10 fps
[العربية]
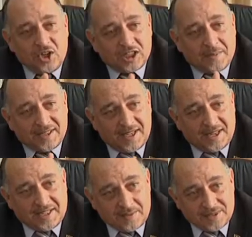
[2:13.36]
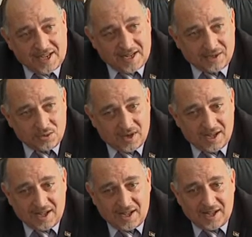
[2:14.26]
يعتبر دير ريمزان هو
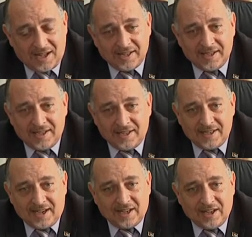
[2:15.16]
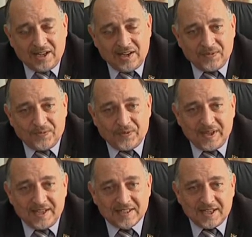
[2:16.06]
يعني
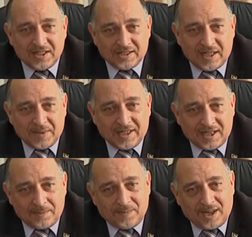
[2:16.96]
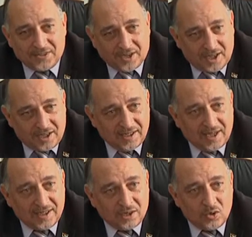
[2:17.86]
في سيدتنا مريم العذراء
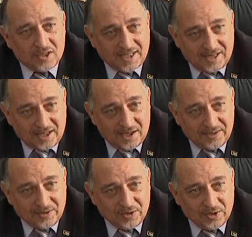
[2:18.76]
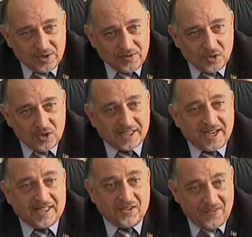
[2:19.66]
يعني كل سنة
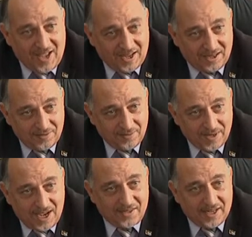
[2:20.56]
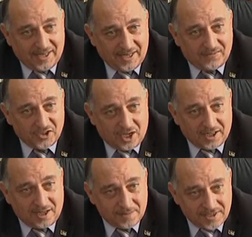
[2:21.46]
هناك احتفال بهذا العيد في
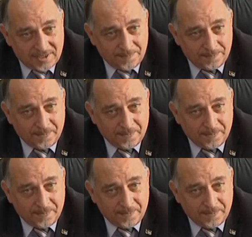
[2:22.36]
شهر خمسة